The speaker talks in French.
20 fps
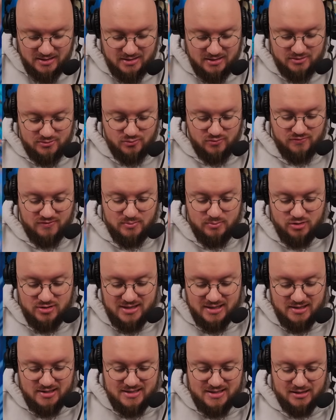donc vraiment, il
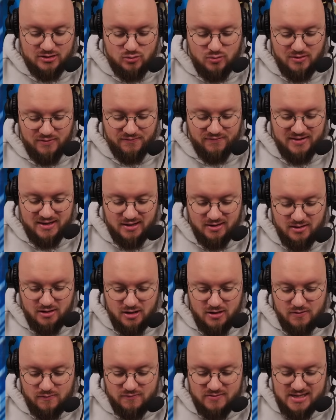y, a, de quoi faire.
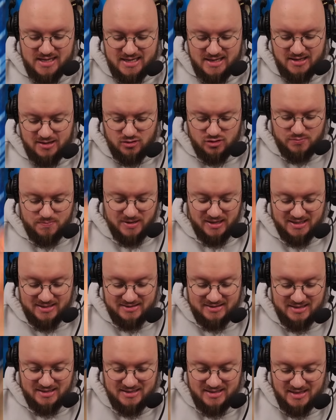Vous voyez, je parlais
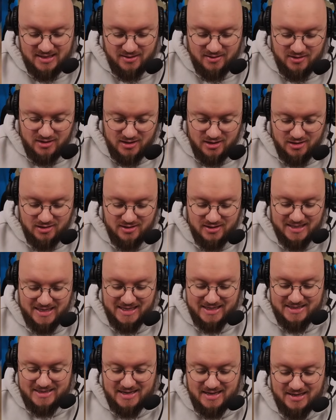des liens
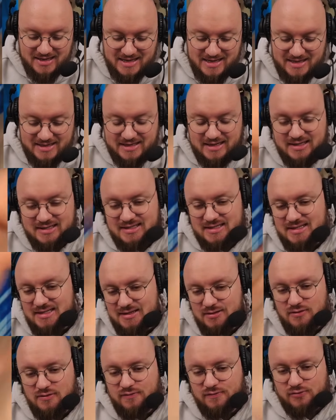Regna Reka qui
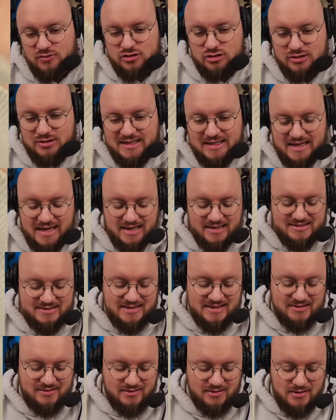fonctionne fonctionnent avec
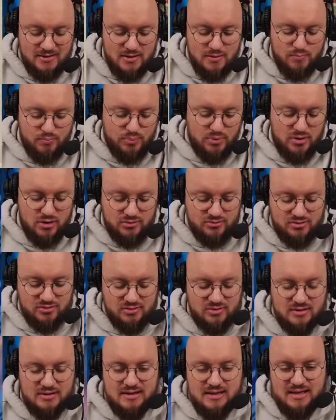insectes, plantes
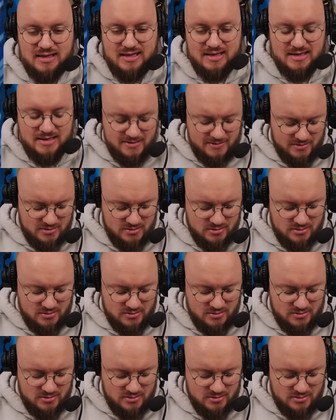et